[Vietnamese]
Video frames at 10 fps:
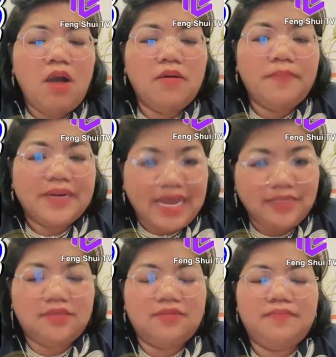bông bắt bách
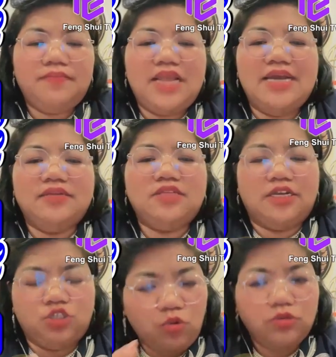ai
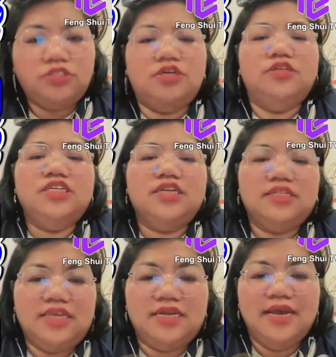thả chốt chớn trên
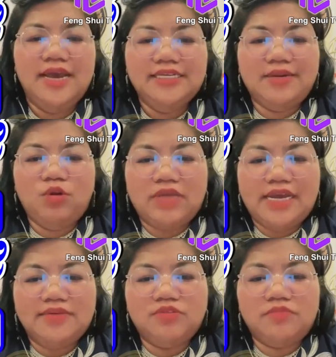đằng tiền trong lột
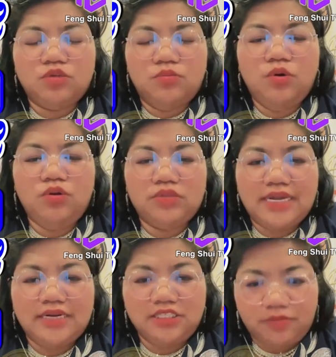tai hiện trong sụp bua lột
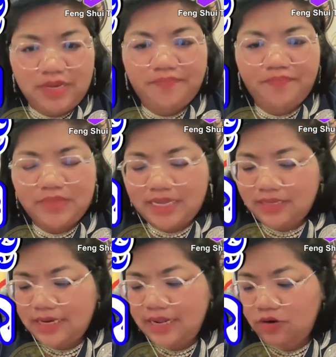tai đang chuẩn bị đây
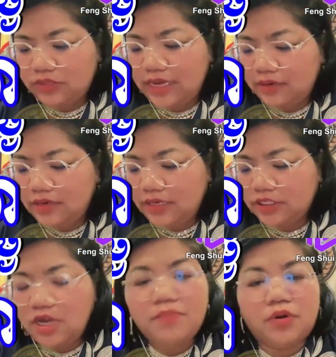thế này lột tai rơi
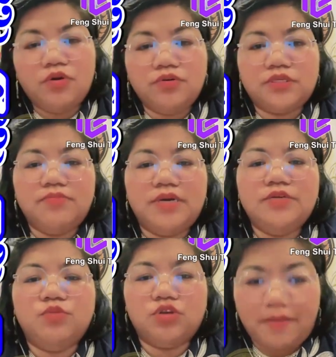cần chọc mà rồi hộp sầm bấy
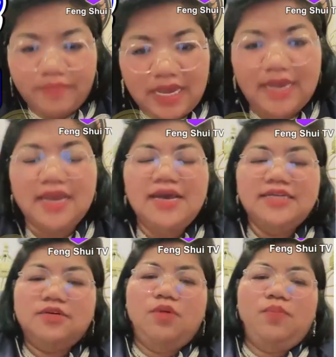chụp muốn bắp nè
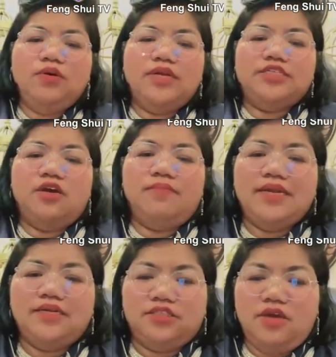trong bông bồn đây trong
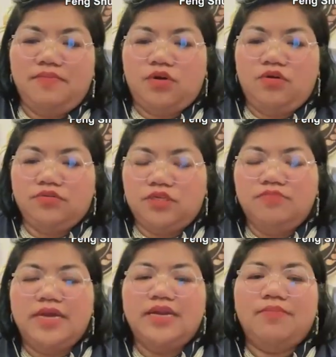ban để chọc mà rồi hộp
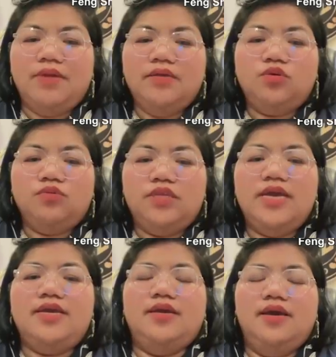sầm bấy đầm bấy tu
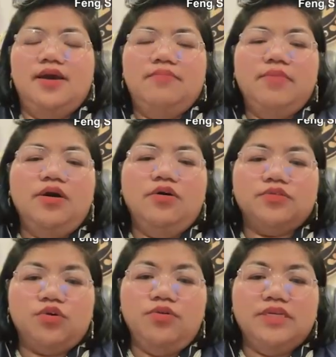tia mưa
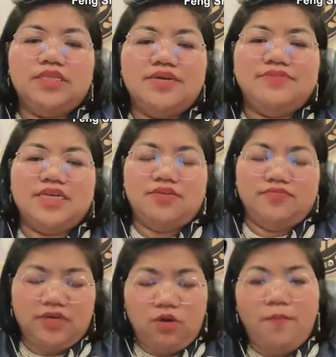hồng xôi mưa tây sai chỉ
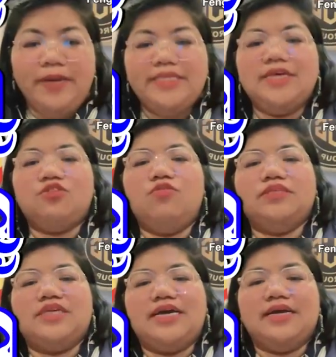vật complete để tôi
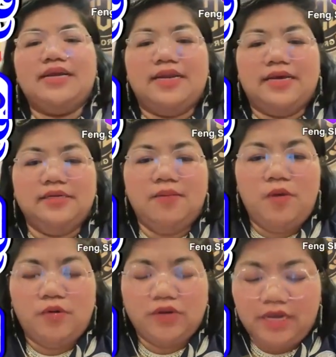mà sai cả đây lời nó
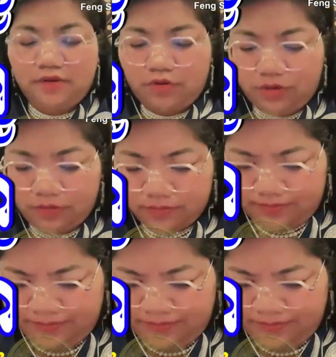mong vốn nát ông côn